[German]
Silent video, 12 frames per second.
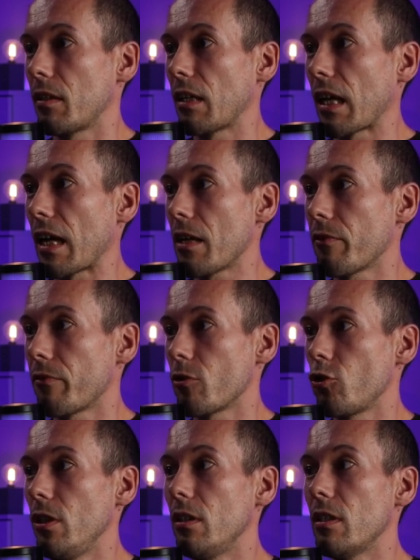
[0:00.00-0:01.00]
drei
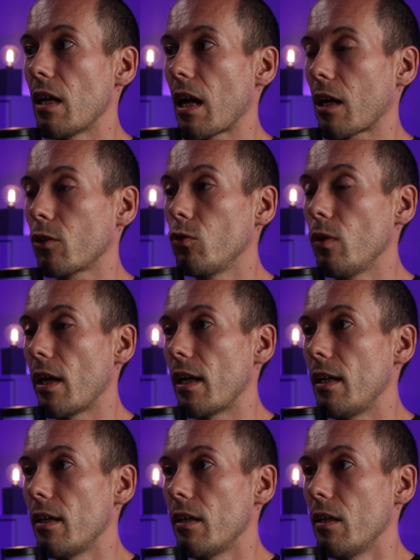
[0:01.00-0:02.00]
verschiedene
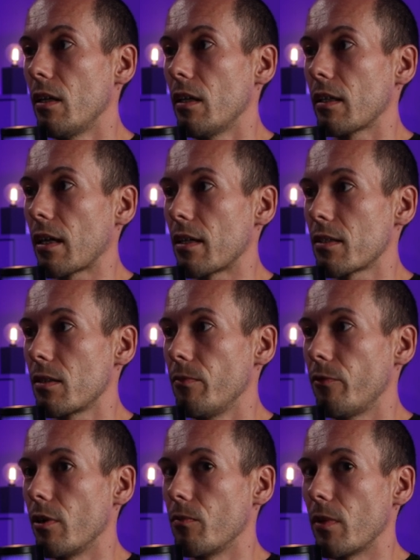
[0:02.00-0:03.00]
aktuelle Custom
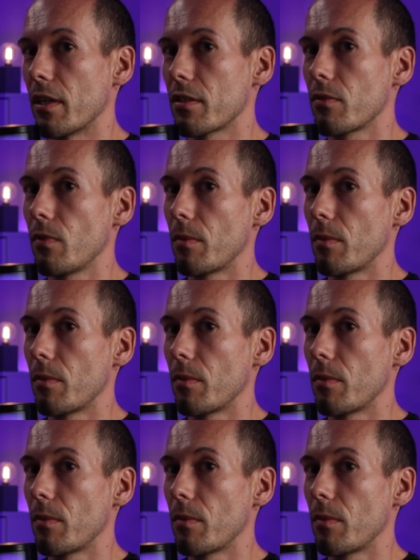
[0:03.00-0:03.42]
Firmwares.